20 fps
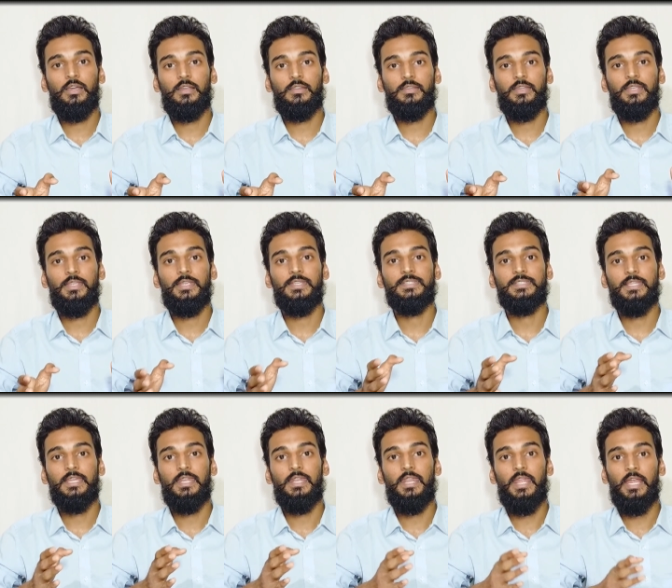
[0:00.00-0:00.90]
करते हैं
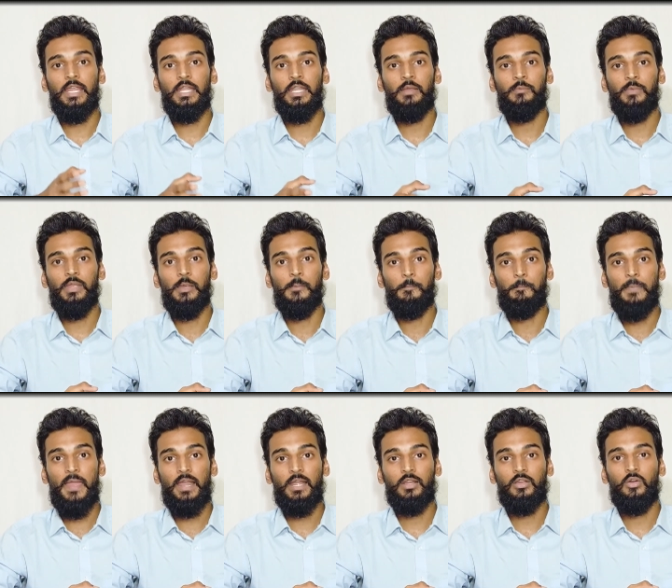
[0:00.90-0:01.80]
इसके नेगेटिव
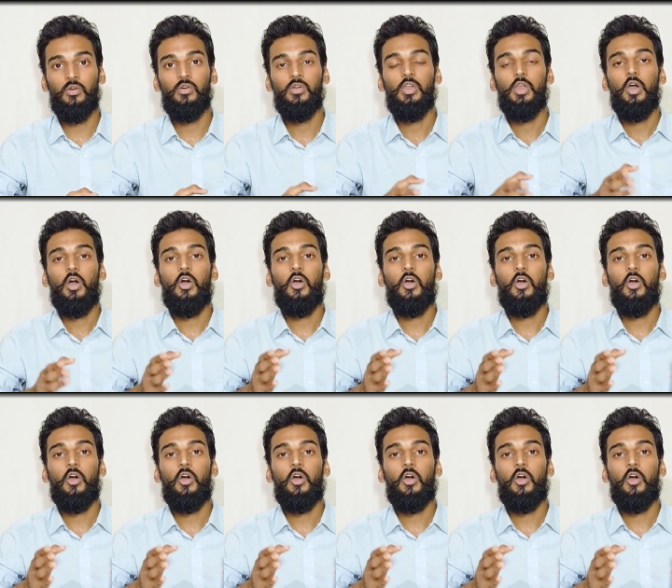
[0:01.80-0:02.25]
इम्पैक्ट को